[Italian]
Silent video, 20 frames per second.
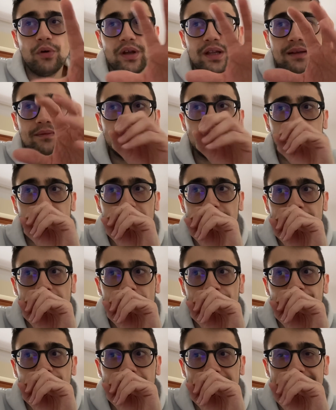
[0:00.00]
che devo
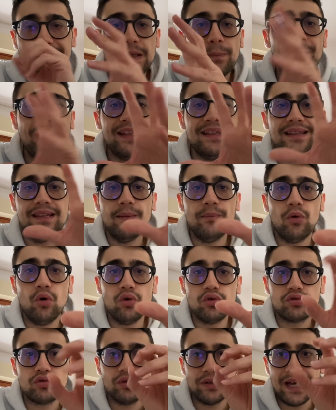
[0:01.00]
dire dipende
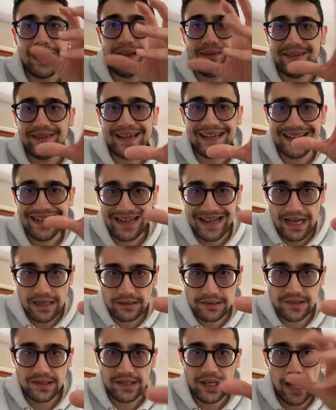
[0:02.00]
molto da, dai
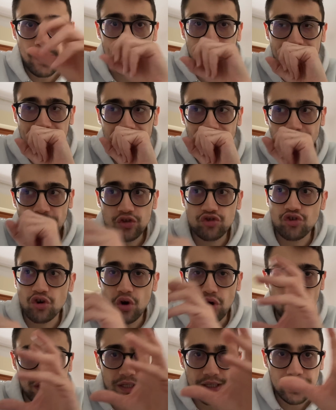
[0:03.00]
ragazzi, eh, perché
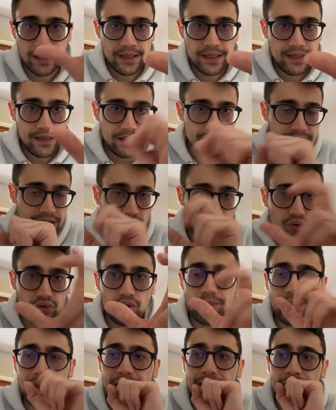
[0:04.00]
Fagioli secondo
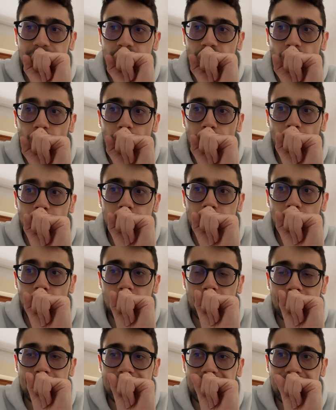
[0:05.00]
me non lo puoi
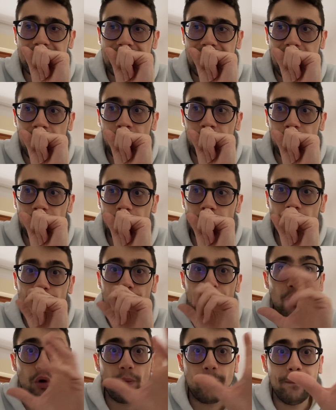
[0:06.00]
togliere dal campo,
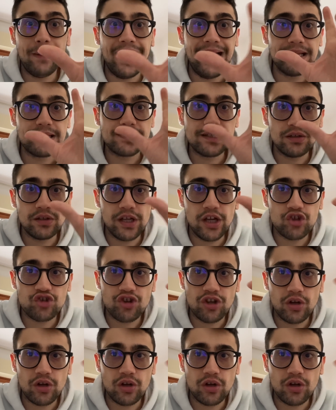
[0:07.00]
Pogba se riesce a